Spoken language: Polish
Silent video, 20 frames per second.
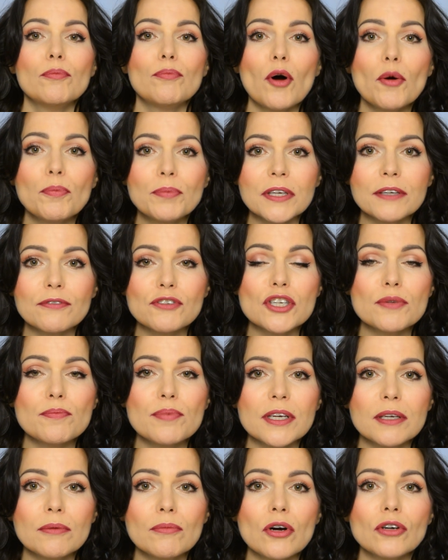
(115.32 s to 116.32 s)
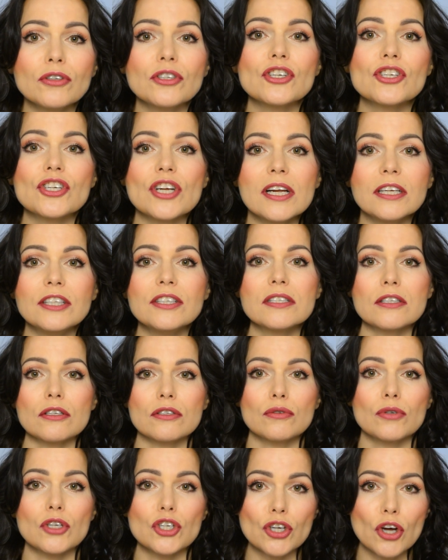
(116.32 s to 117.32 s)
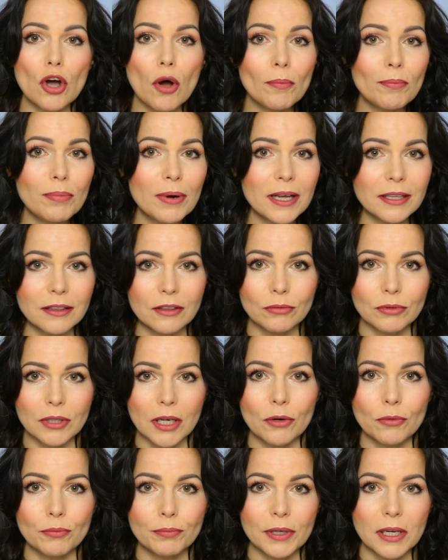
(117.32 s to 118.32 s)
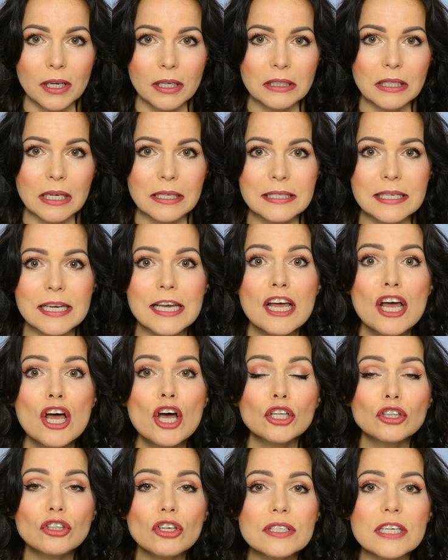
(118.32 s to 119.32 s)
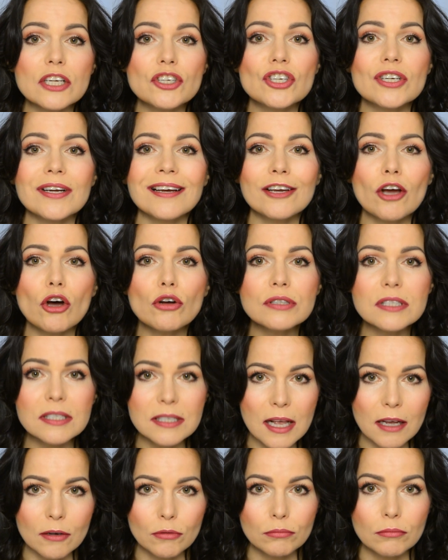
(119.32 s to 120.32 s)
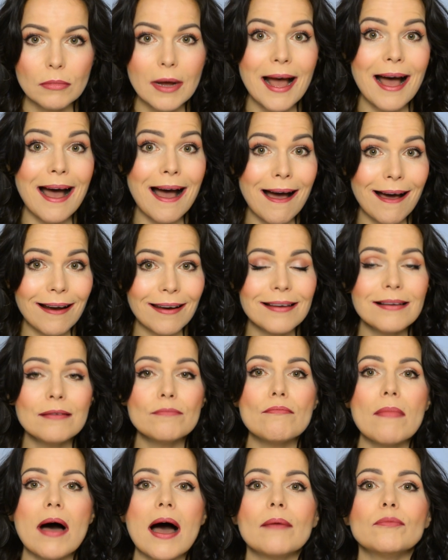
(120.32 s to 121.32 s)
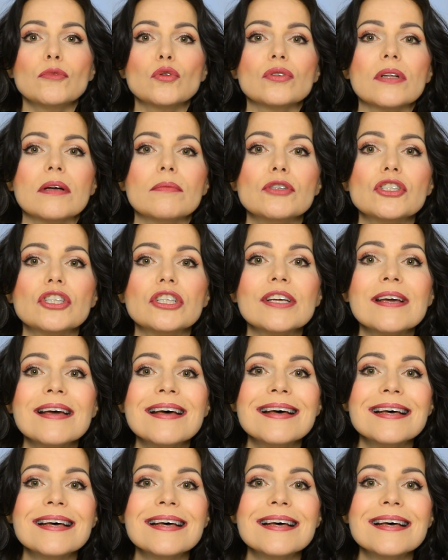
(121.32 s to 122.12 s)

Po pierwsze, primo, jeżeli stosujesz kompletną taką pielęgnację, to zaczynaj od serum, ale mam tu na myśli